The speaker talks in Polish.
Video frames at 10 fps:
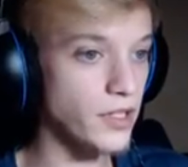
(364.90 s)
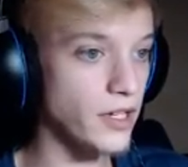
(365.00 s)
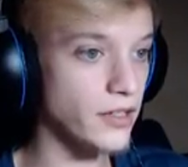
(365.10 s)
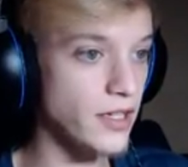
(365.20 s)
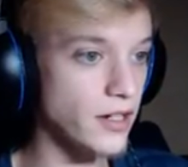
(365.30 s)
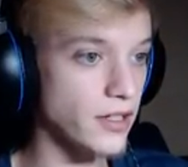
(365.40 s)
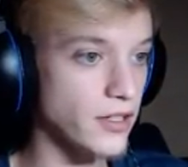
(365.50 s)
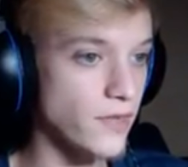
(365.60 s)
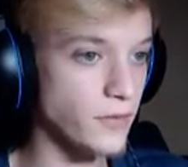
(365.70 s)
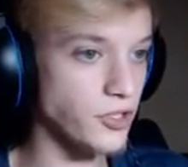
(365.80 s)
energię.
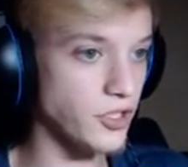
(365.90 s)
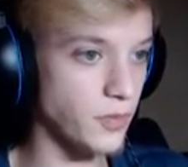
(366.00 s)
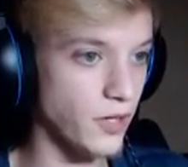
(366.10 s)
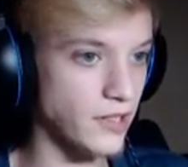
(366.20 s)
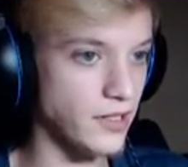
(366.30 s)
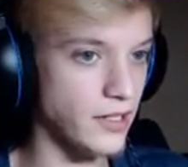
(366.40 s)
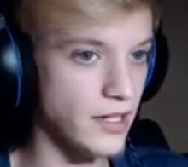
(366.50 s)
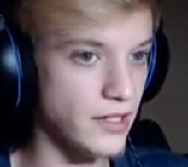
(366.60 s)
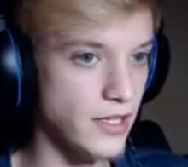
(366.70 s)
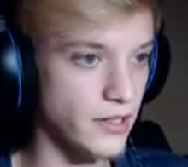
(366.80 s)
Nie wiem, gdzie jest pokazana
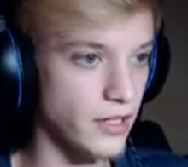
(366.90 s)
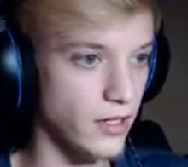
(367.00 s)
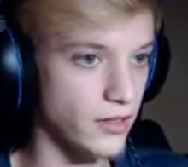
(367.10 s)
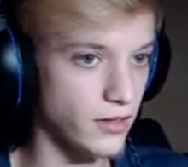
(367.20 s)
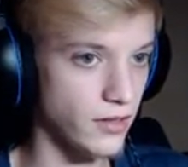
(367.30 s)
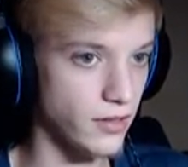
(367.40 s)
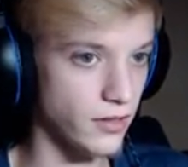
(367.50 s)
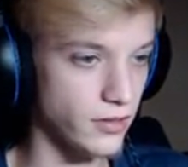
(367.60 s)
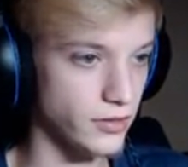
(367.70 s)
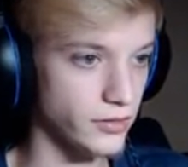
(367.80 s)
energia. Gdzie jest
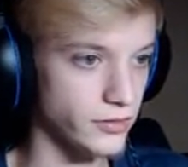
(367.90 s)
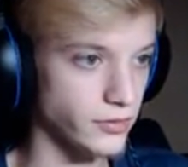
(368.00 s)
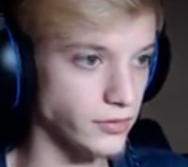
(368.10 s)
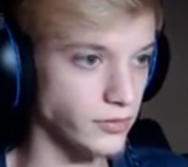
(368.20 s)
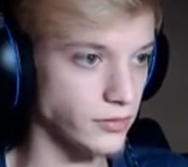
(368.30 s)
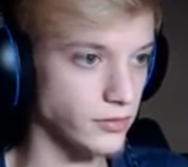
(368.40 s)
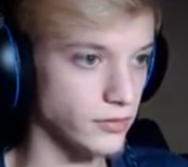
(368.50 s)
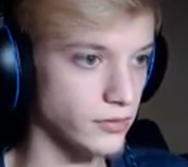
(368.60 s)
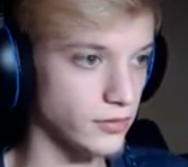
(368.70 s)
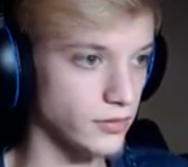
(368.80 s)
energia? W ogóle
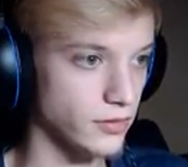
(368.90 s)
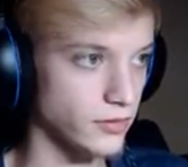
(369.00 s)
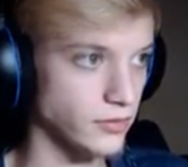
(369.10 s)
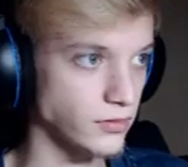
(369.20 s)
nie, nie widziałem tu